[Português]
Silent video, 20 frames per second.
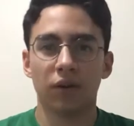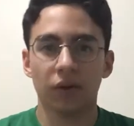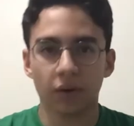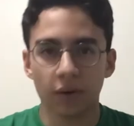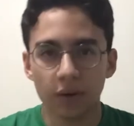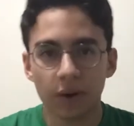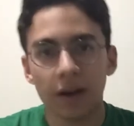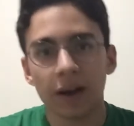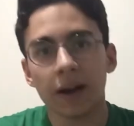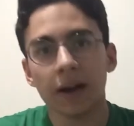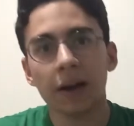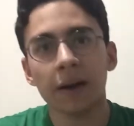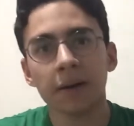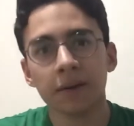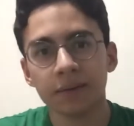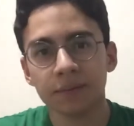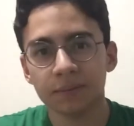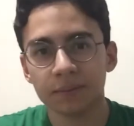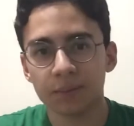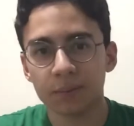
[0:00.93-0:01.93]
Olá,
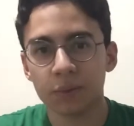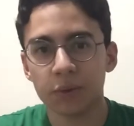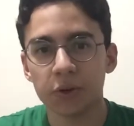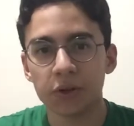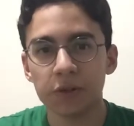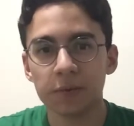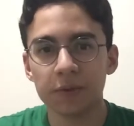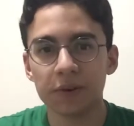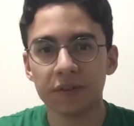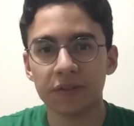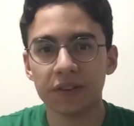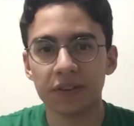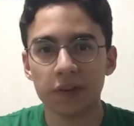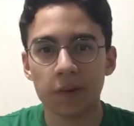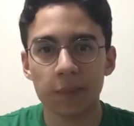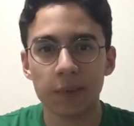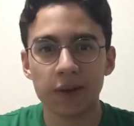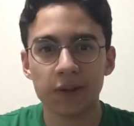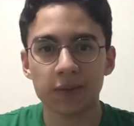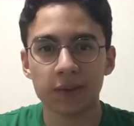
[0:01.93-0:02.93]
muito bem-vindo a
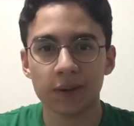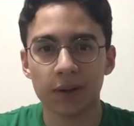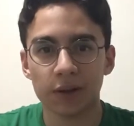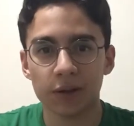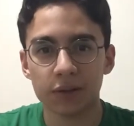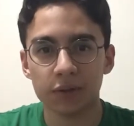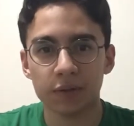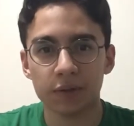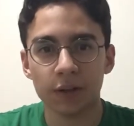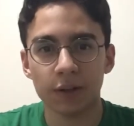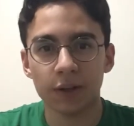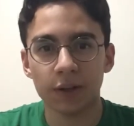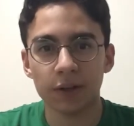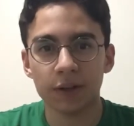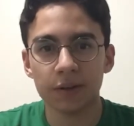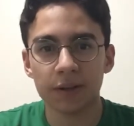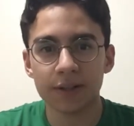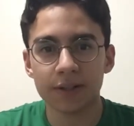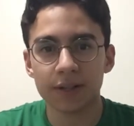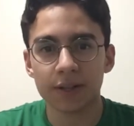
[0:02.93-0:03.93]
mais uma aula de
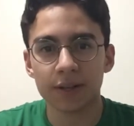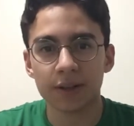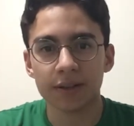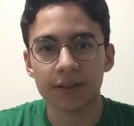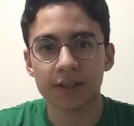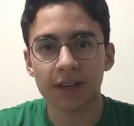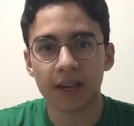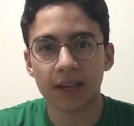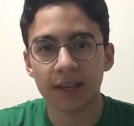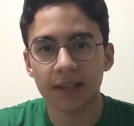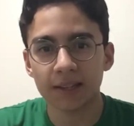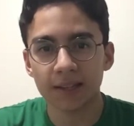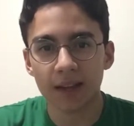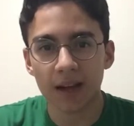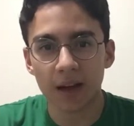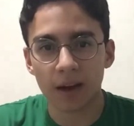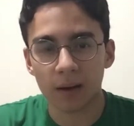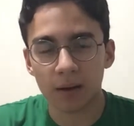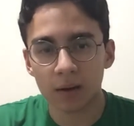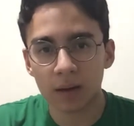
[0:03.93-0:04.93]
violino, essa é a nossa quinta
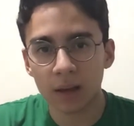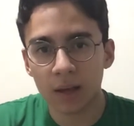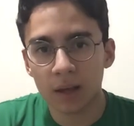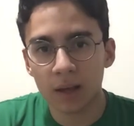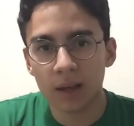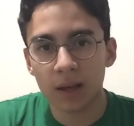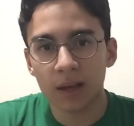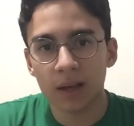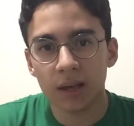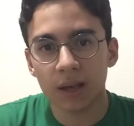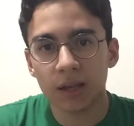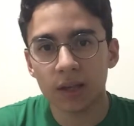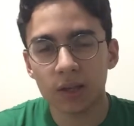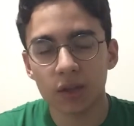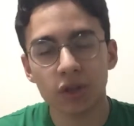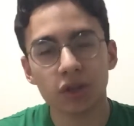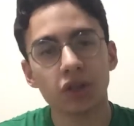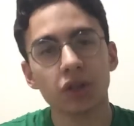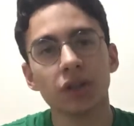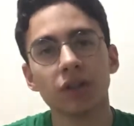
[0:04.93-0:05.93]
aula e
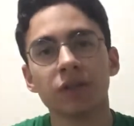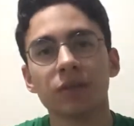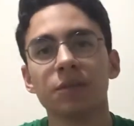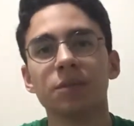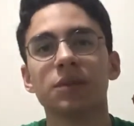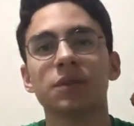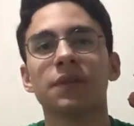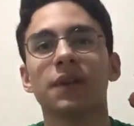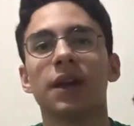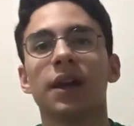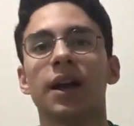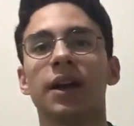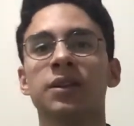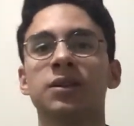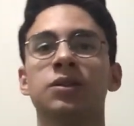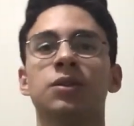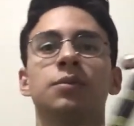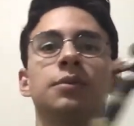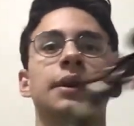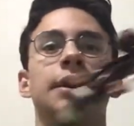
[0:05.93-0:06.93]
hoje nós vamos falar
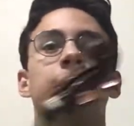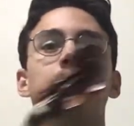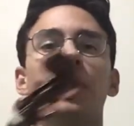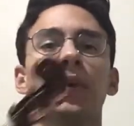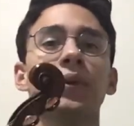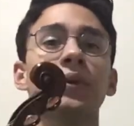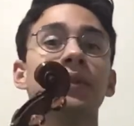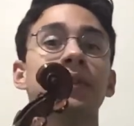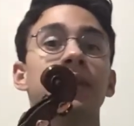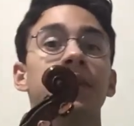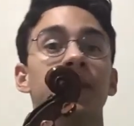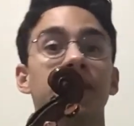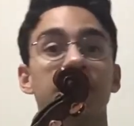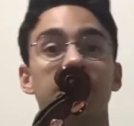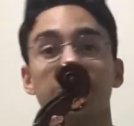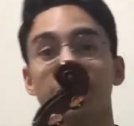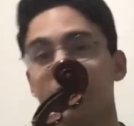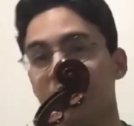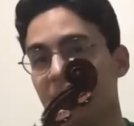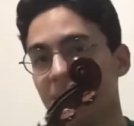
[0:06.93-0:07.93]
sobre a mão
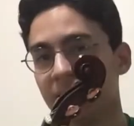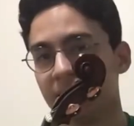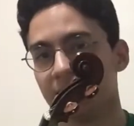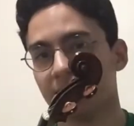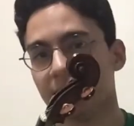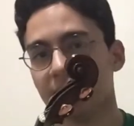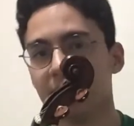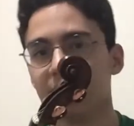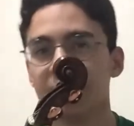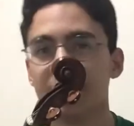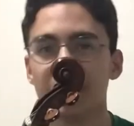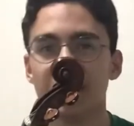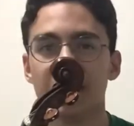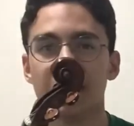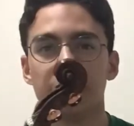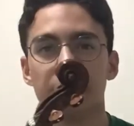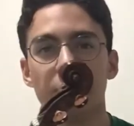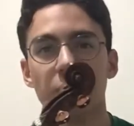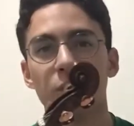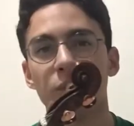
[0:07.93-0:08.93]
esquerda, né? a
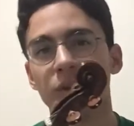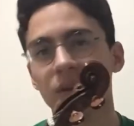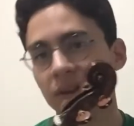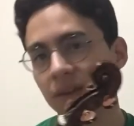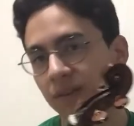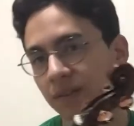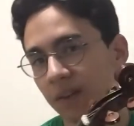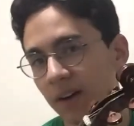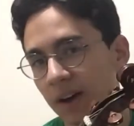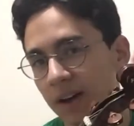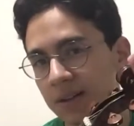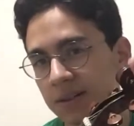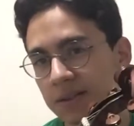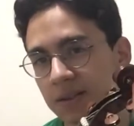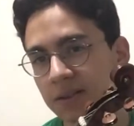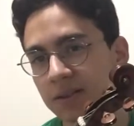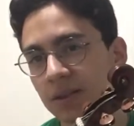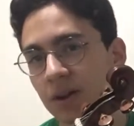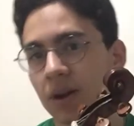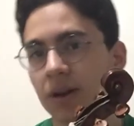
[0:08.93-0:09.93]
mão que faz
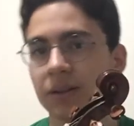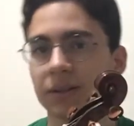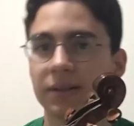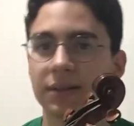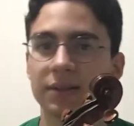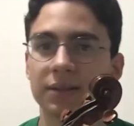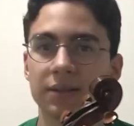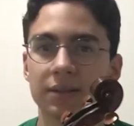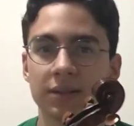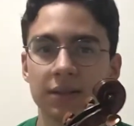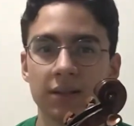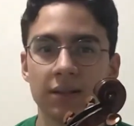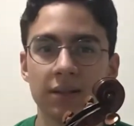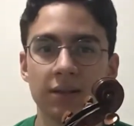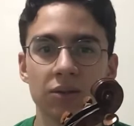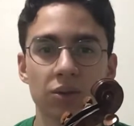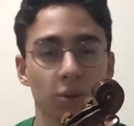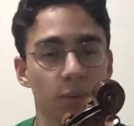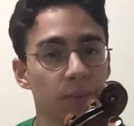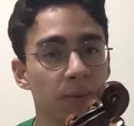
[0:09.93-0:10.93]
as notas e
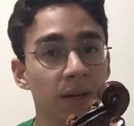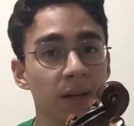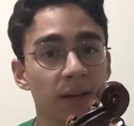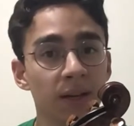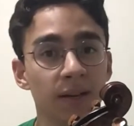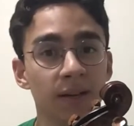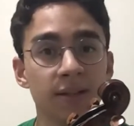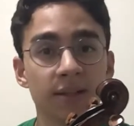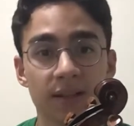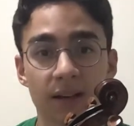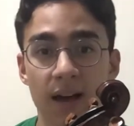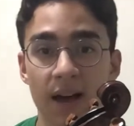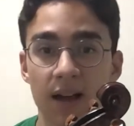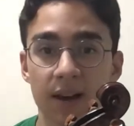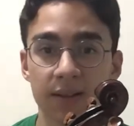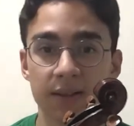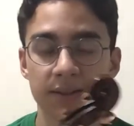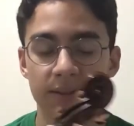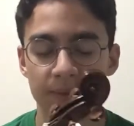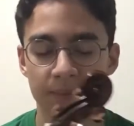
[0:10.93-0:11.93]
sobre
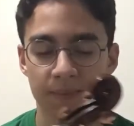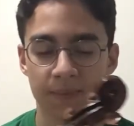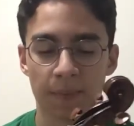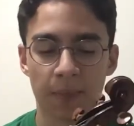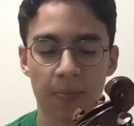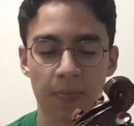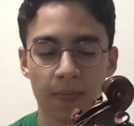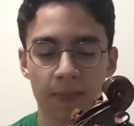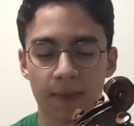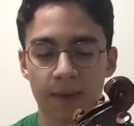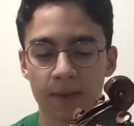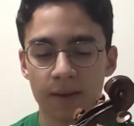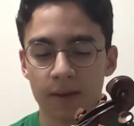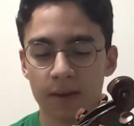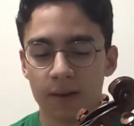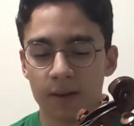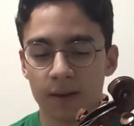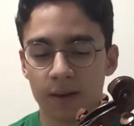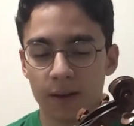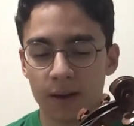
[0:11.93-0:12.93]
escalas.
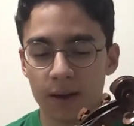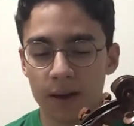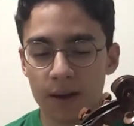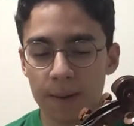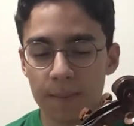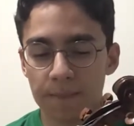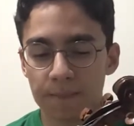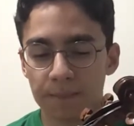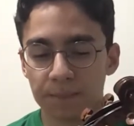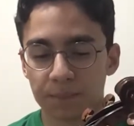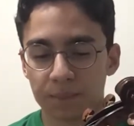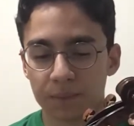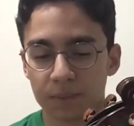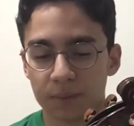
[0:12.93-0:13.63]
Um,